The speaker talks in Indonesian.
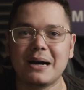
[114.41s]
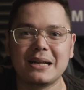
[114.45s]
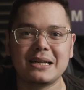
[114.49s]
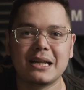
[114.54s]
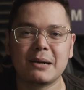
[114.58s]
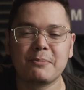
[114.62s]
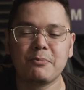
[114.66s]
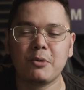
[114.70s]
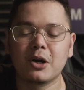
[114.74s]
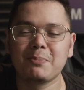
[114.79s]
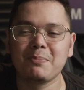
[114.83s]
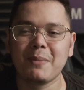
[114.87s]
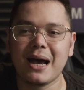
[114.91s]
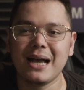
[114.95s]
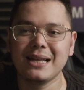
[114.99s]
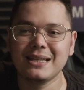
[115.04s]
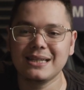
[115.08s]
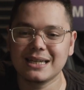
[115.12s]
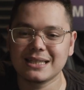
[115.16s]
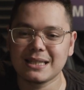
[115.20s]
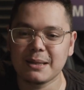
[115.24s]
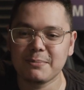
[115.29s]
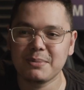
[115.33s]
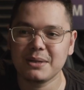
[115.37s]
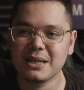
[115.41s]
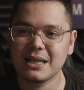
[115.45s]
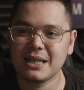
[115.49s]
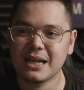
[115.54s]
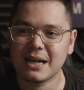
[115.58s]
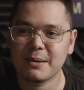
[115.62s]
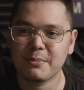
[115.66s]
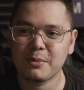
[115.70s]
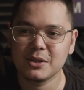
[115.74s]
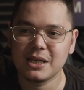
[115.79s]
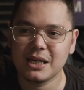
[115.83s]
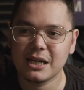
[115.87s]
motherboard banyak tapi
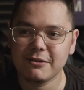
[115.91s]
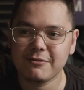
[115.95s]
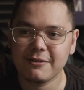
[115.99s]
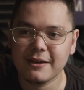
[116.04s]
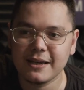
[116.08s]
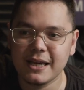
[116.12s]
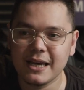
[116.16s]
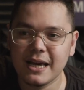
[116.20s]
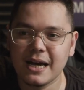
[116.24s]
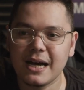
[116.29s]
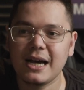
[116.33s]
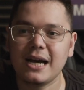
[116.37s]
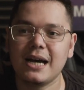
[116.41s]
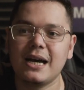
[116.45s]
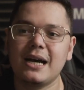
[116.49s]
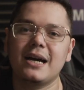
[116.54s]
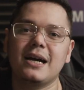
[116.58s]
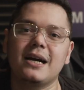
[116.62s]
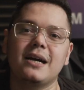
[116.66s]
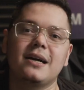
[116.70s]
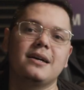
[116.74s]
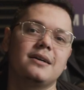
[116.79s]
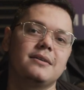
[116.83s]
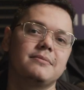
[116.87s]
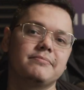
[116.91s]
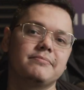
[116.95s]
giliran mau nyari VGA